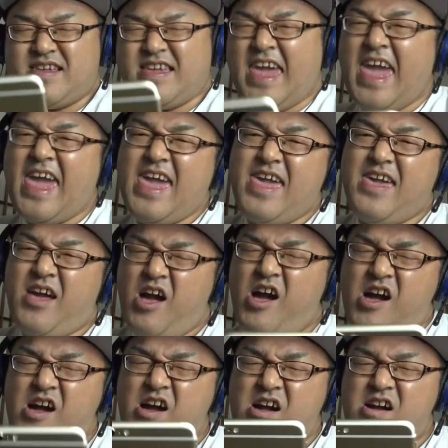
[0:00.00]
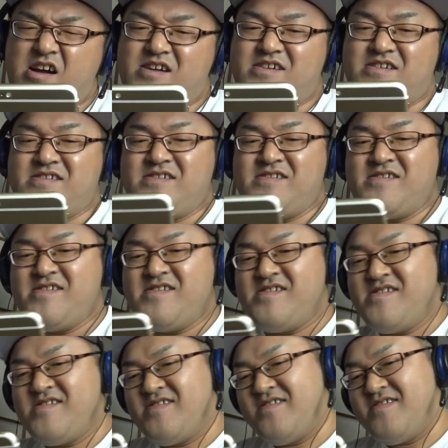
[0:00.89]
ケーオー。 よっ
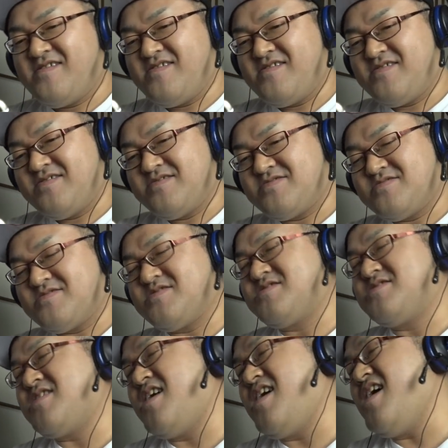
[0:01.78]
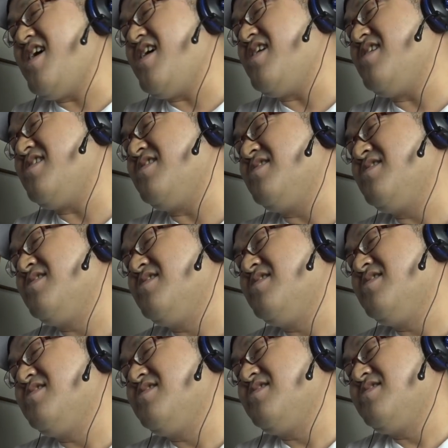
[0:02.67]
しゃ、
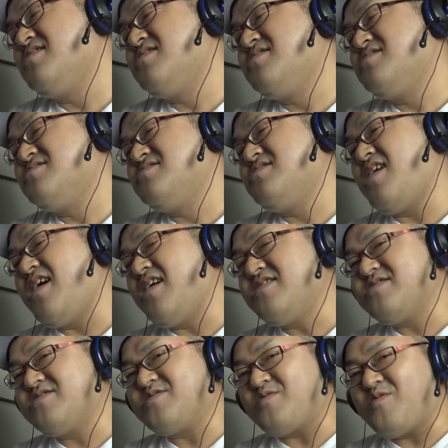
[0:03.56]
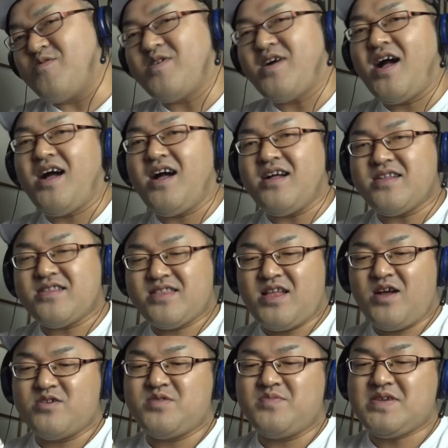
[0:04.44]
なんとか
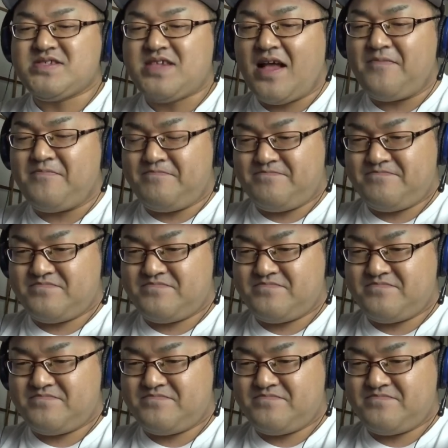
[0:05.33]
倒せました。